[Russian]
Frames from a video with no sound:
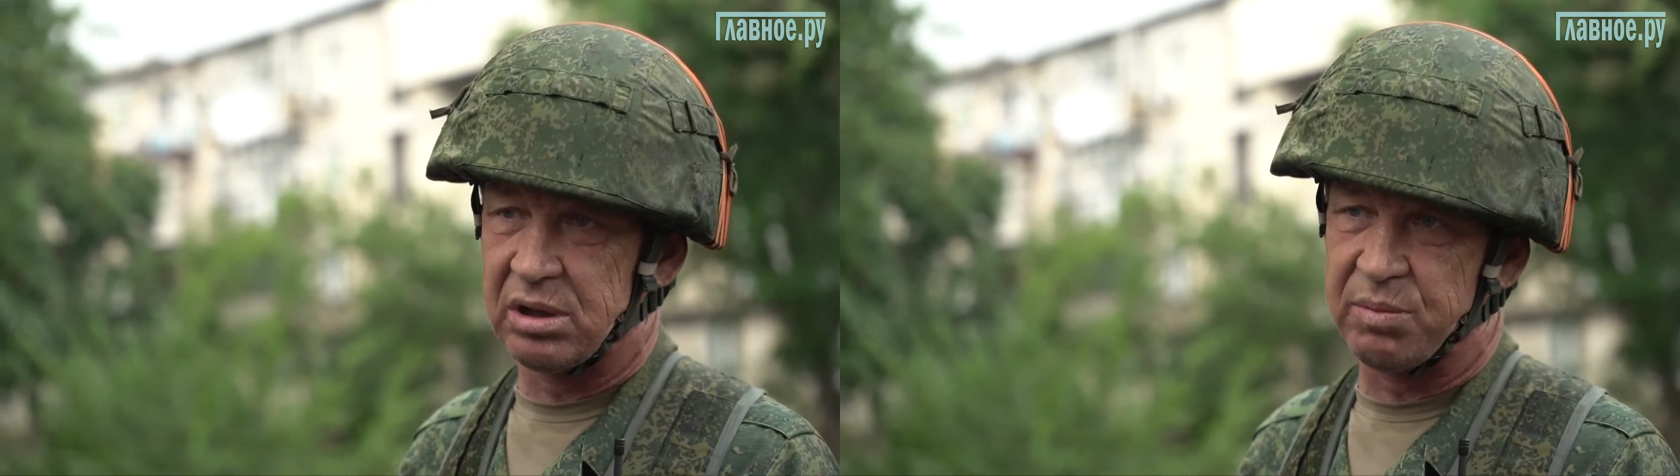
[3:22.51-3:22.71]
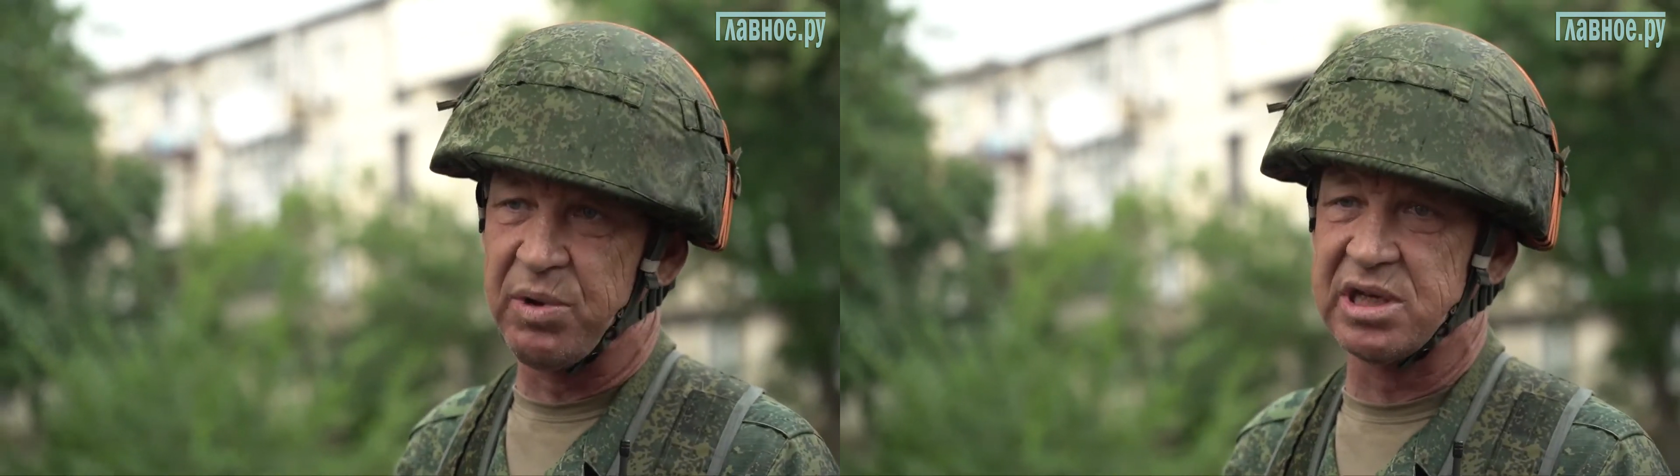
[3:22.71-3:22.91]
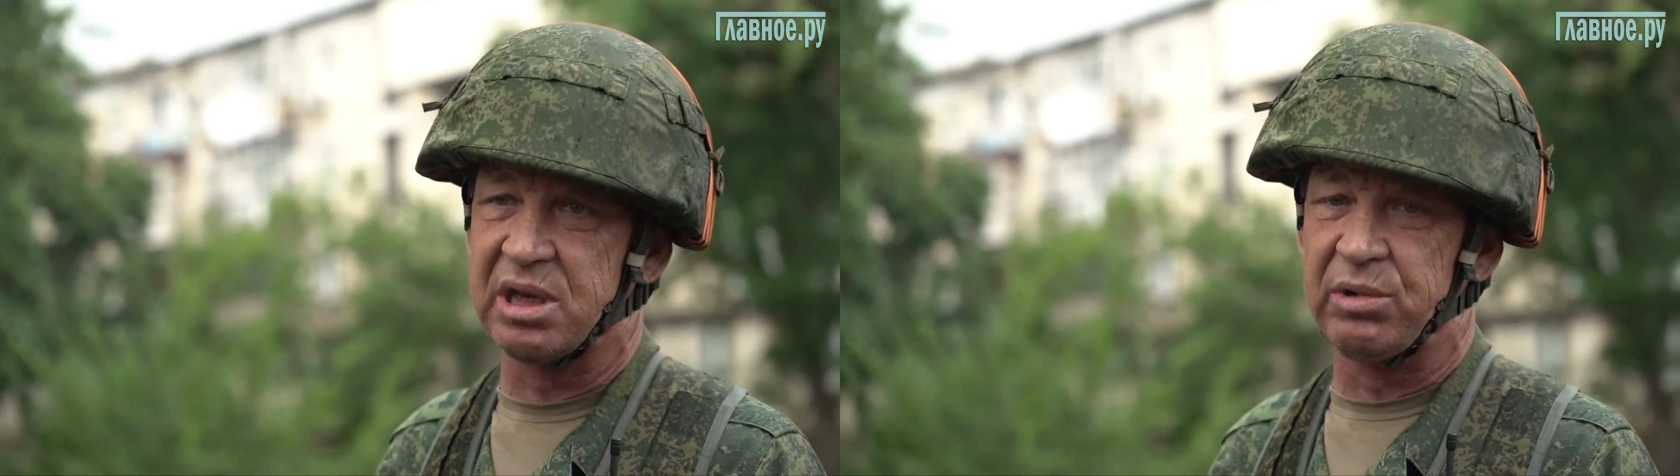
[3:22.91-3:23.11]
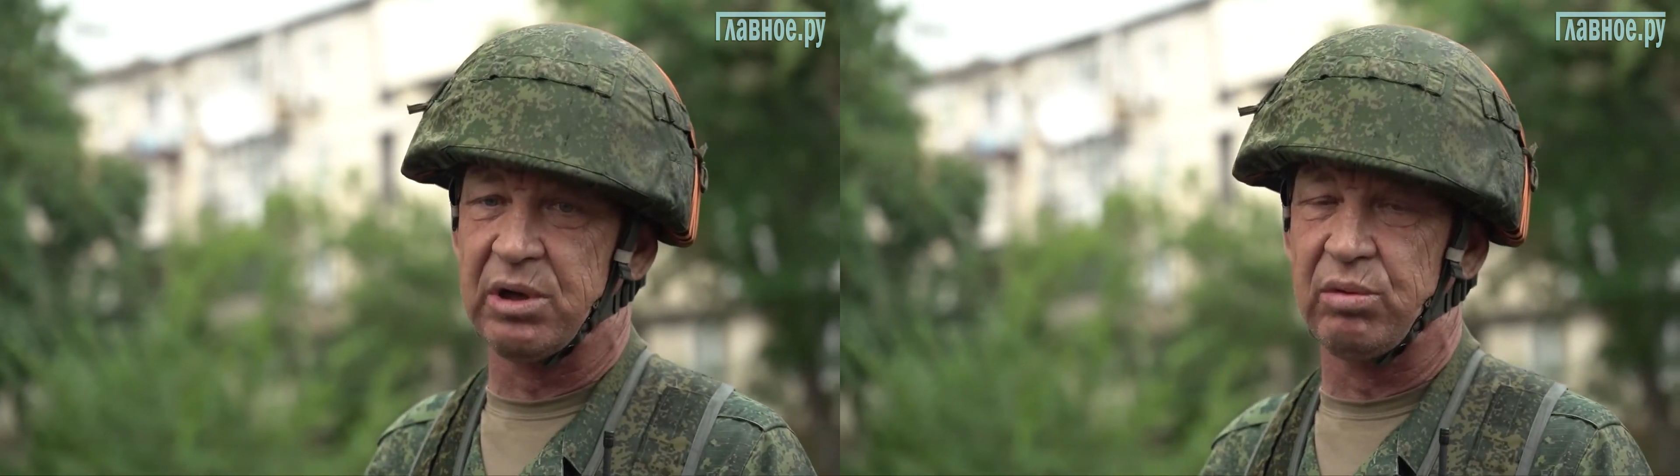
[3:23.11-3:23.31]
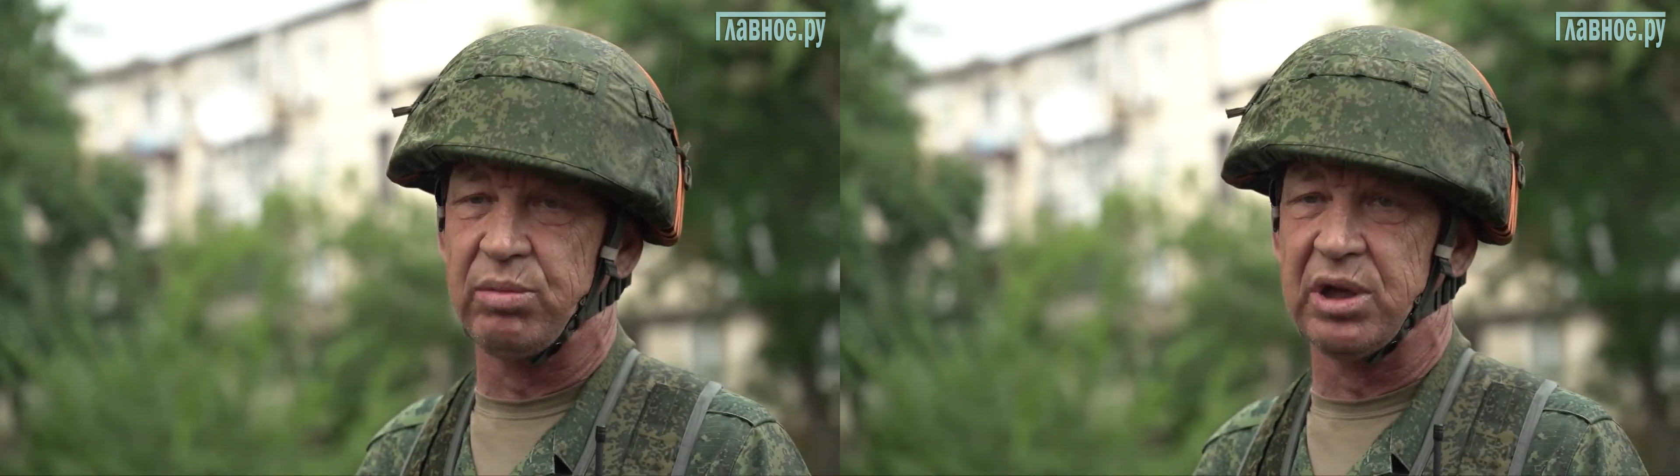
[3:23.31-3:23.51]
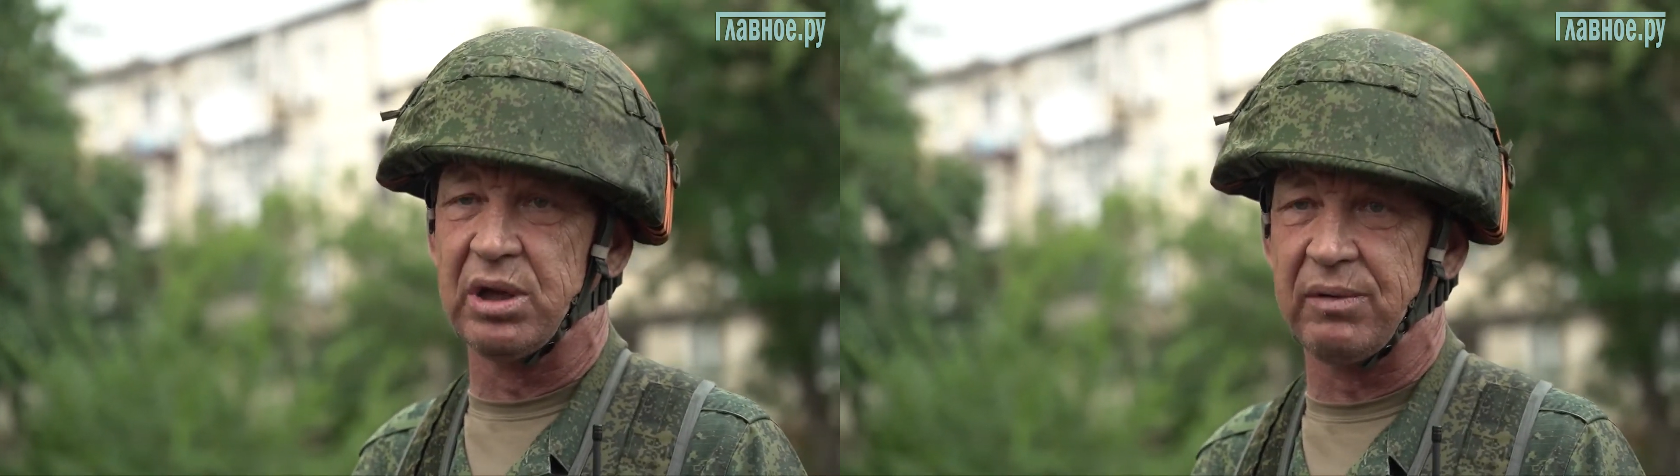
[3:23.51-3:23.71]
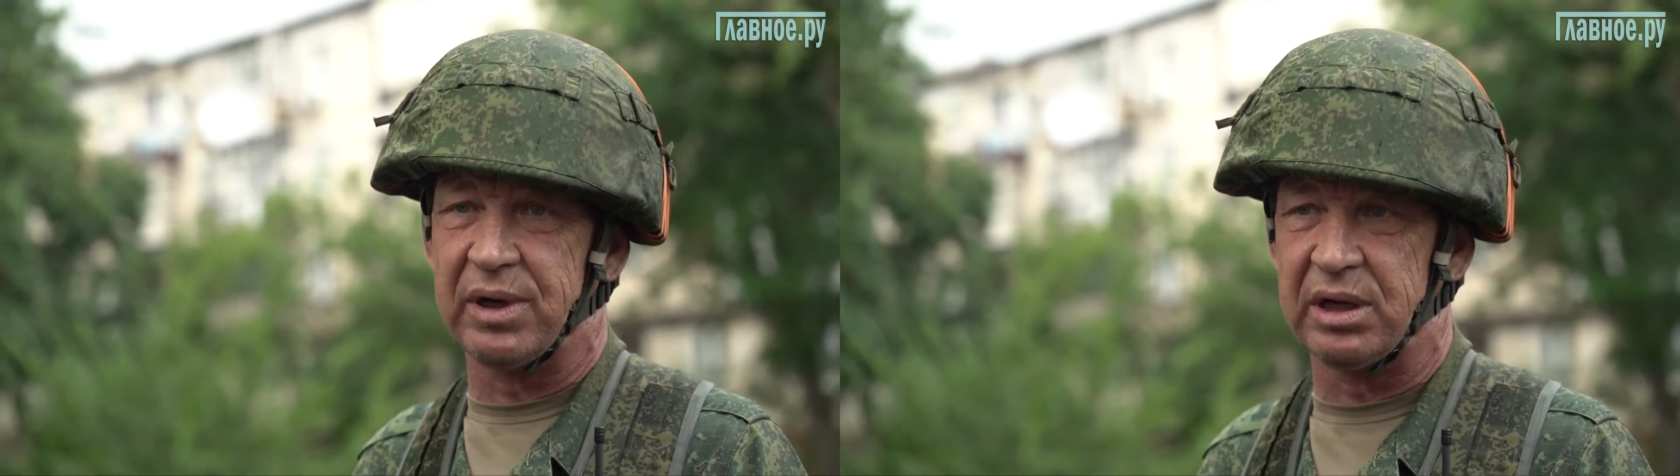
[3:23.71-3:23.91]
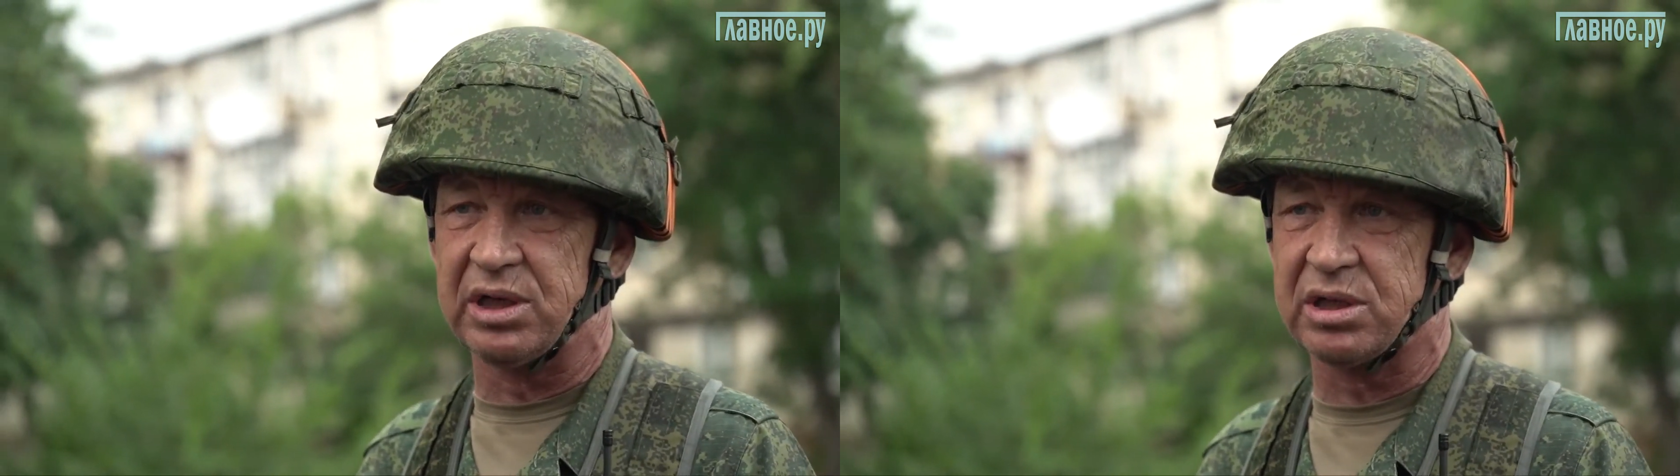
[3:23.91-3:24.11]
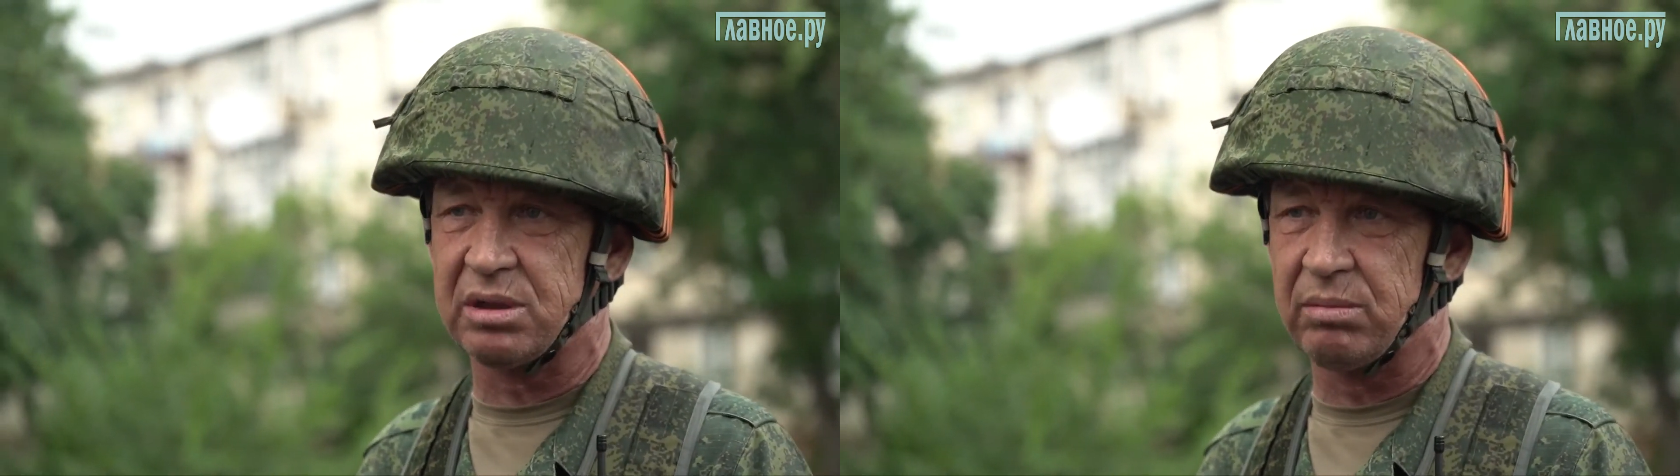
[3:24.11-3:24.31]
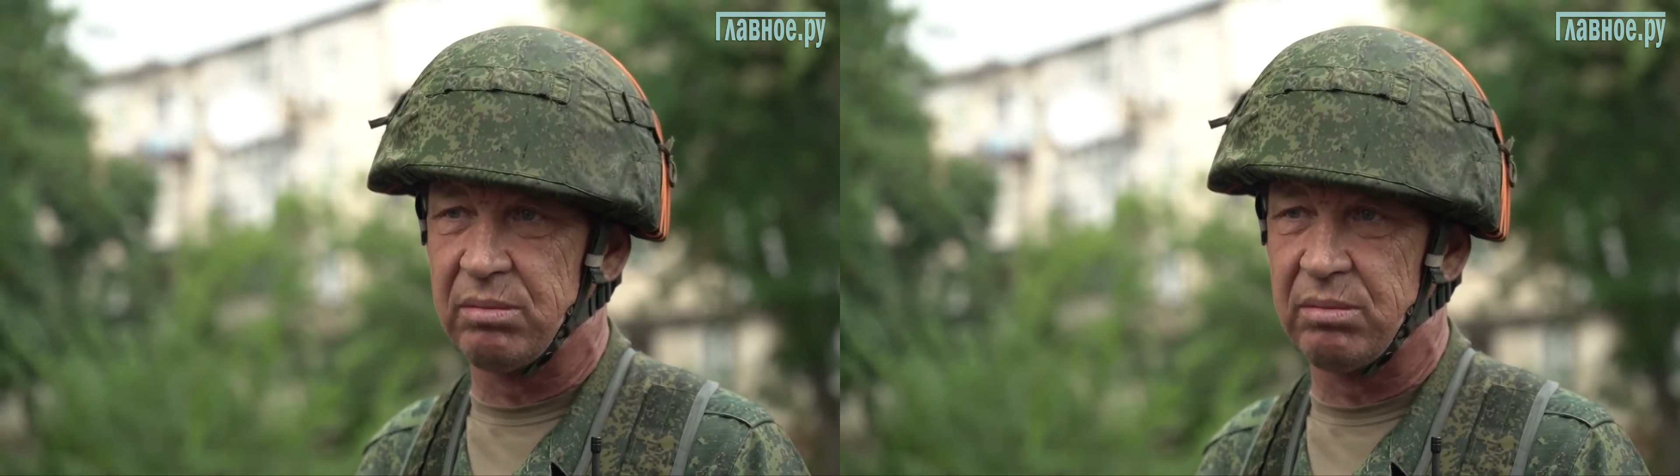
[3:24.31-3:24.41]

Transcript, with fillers: с местными людьми договорились,